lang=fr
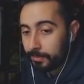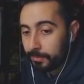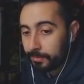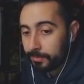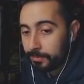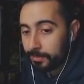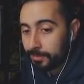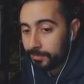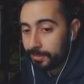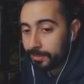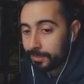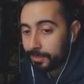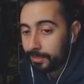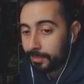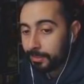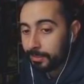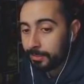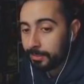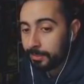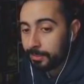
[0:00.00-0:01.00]
ça va être
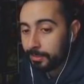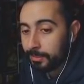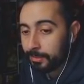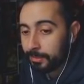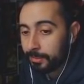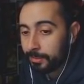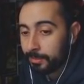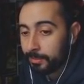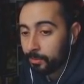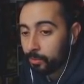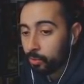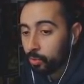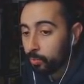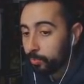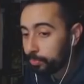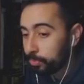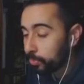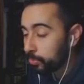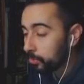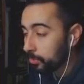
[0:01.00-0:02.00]
un,
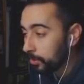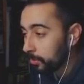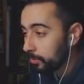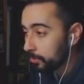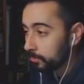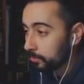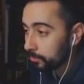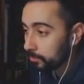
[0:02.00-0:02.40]
2%